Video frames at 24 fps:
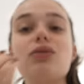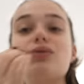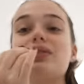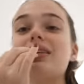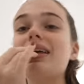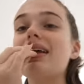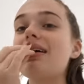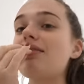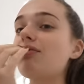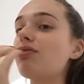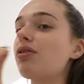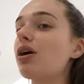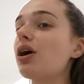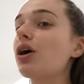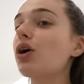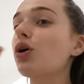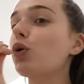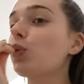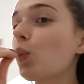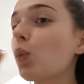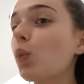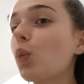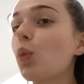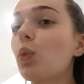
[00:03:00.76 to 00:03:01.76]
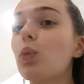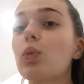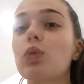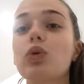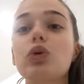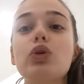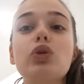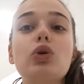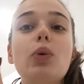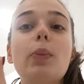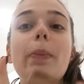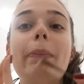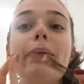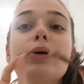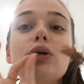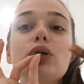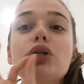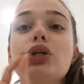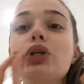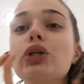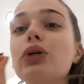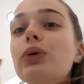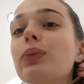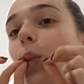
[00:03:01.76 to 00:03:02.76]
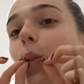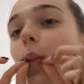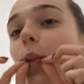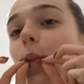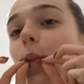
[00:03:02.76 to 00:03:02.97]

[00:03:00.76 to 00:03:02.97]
vous allez avoir une bouche.